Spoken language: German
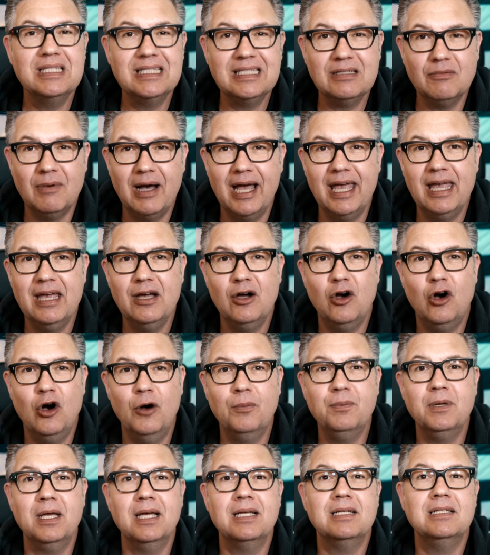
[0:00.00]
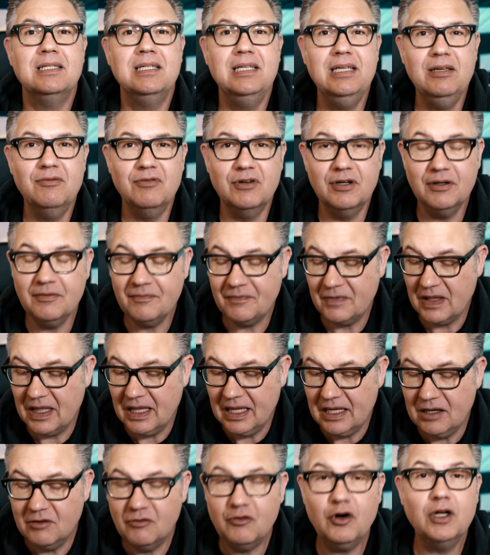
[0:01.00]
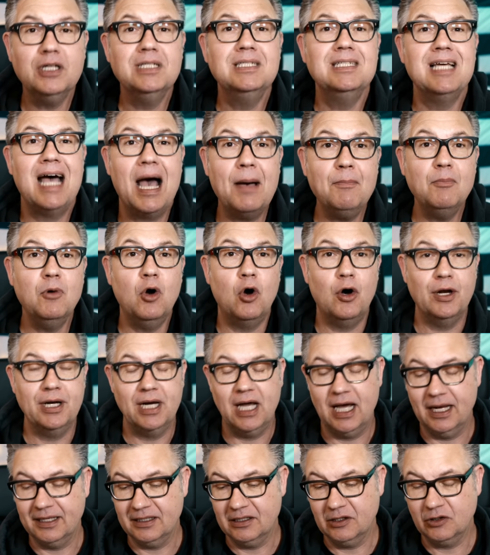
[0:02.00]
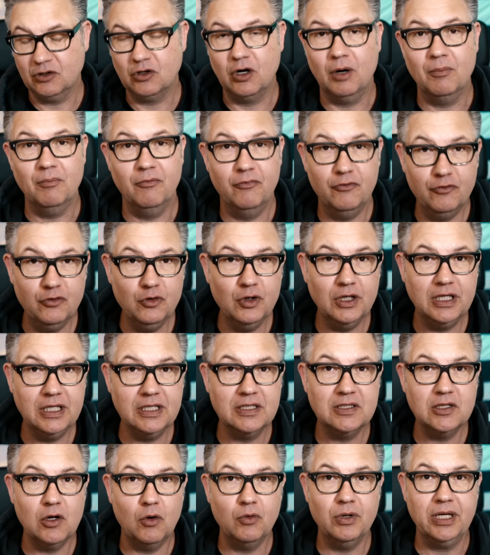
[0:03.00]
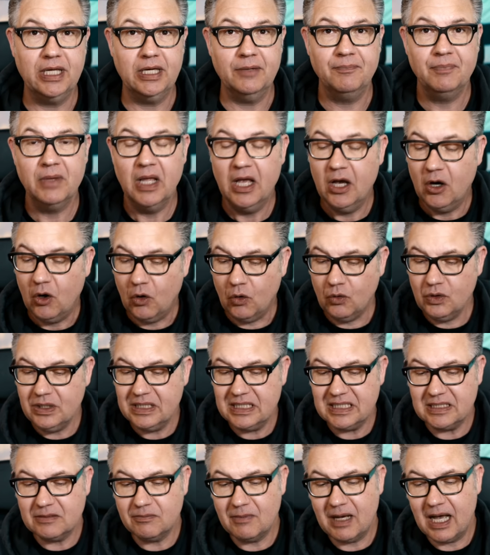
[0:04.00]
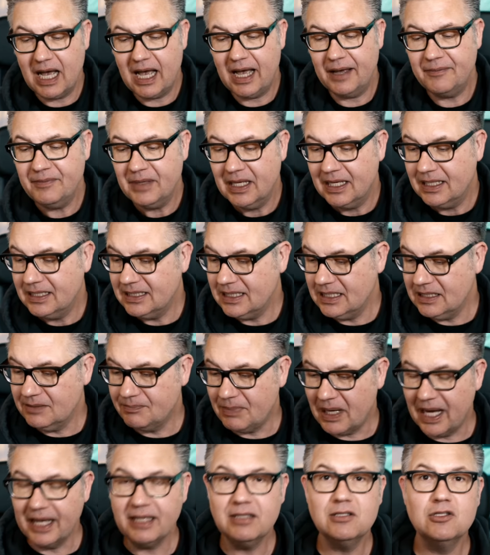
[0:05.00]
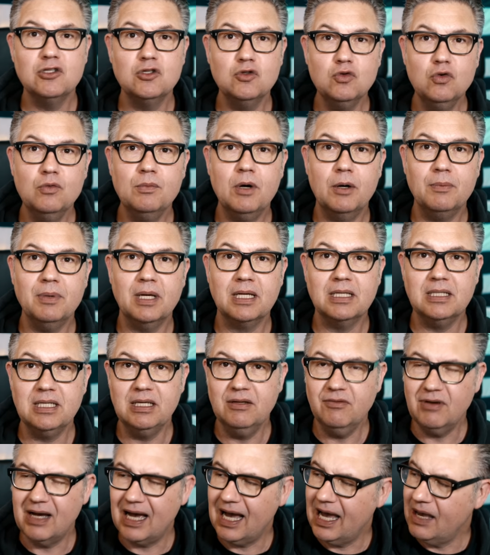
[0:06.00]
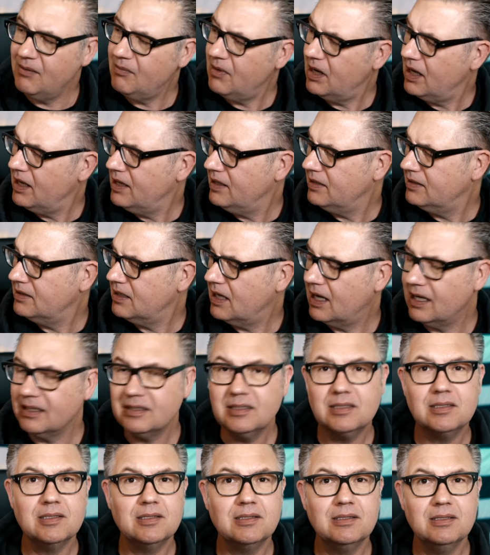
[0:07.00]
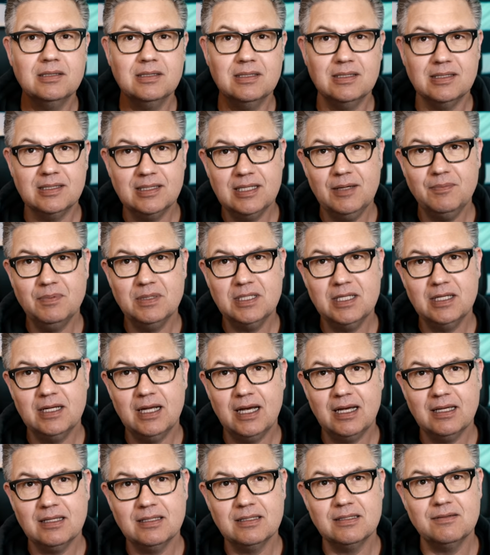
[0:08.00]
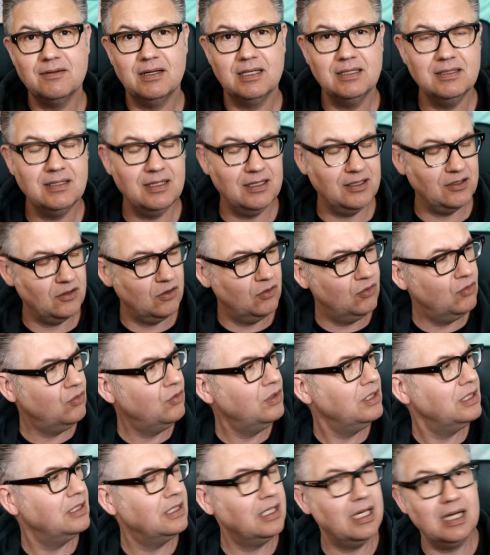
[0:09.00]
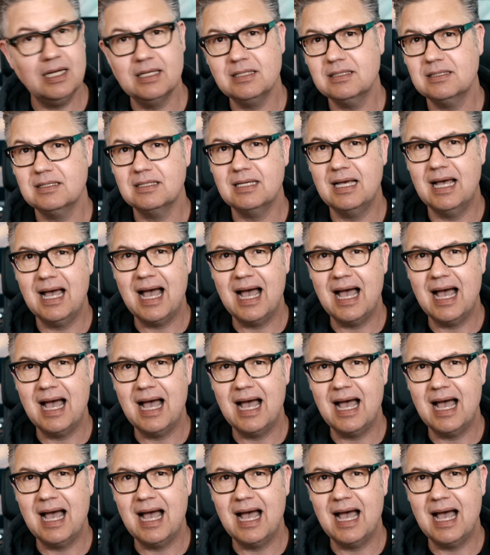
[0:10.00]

zwei Objektive von Tamron angekommen für die Sony. Und zwar die beiden Zoom-Objektive, einmal das 1728 und das